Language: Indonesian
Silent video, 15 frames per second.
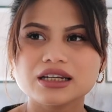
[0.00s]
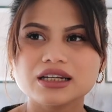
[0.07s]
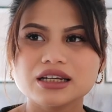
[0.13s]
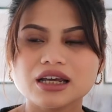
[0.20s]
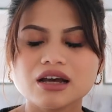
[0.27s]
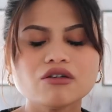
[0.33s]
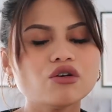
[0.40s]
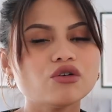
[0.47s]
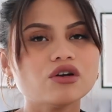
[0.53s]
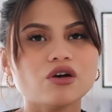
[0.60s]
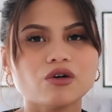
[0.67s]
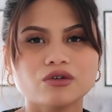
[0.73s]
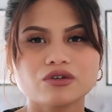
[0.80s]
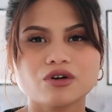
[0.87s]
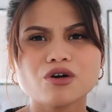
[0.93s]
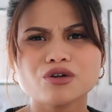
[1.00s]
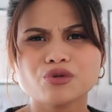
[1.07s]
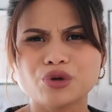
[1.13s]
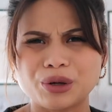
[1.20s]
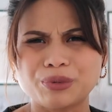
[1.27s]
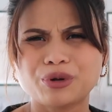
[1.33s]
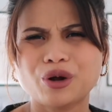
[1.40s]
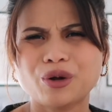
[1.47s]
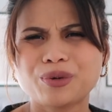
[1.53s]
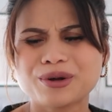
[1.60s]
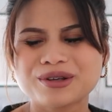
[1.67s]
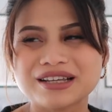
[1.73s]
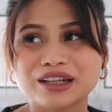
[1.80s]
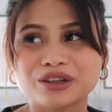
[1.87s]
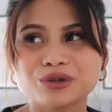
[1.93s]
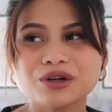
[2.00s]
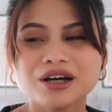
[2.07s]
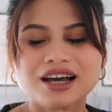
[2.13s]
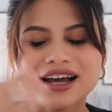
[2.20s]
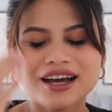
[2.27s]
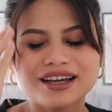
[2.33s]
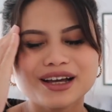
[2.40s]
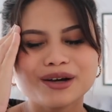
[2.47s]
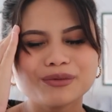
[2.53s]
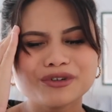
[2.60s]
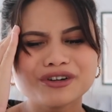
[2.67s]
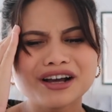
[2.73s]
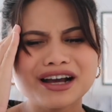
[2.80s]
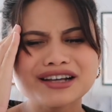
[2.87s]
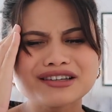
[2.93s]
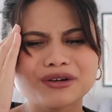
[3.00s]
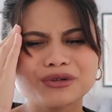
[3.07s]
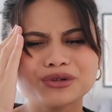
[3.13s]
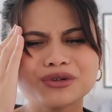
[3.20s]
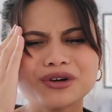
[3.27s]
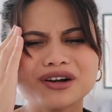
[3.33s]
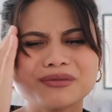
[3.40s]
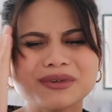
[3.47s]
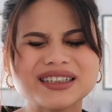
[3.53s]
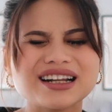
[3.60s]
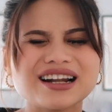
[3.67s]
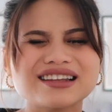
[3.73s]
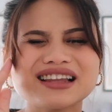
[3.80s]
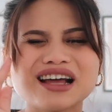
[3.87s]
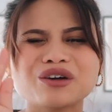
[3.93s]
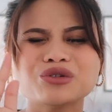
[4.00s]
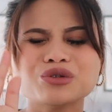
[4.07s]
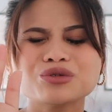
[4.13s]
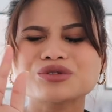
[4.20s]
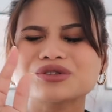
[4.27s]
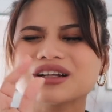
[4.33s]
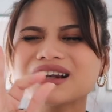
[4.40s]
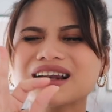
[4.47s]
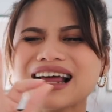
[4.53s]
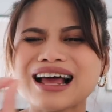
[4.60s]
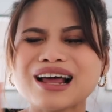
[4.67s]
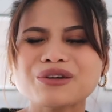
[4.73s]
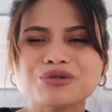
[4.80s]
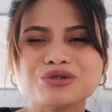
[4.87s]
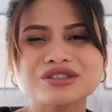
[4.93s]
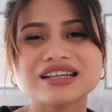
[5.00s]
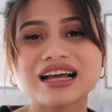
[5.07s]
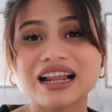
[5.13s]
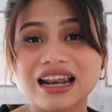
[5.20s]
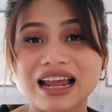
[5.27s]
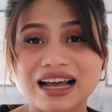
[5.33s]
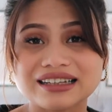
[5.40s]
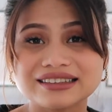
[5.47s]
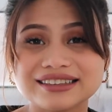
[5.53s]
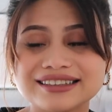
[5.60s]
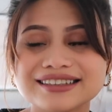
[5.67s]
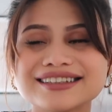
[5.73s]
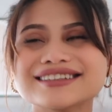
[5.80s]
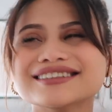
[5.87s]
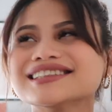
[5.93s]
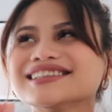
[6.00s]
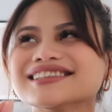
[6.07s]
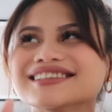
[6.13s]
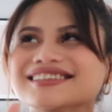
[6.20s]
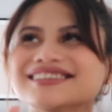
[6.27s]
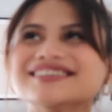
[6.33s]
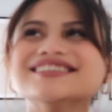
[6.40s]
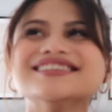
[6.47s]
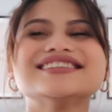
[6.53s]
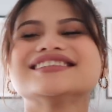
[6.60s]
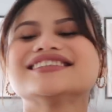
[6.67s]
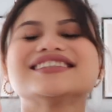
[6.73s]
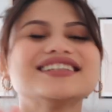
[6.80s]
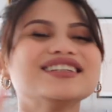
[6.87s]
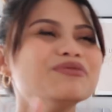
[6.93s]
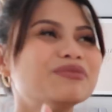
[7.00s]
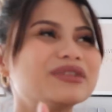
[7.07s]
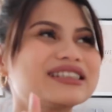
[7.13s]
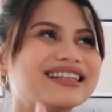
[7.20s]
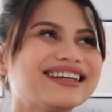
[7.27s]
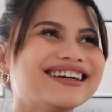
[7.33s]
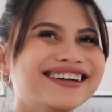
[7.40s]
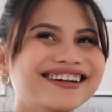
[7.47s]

di oh no no kok 2021 ya ampun guys aku tuh kalau masalah tahun tuh selalu salah jadi uh gemes deh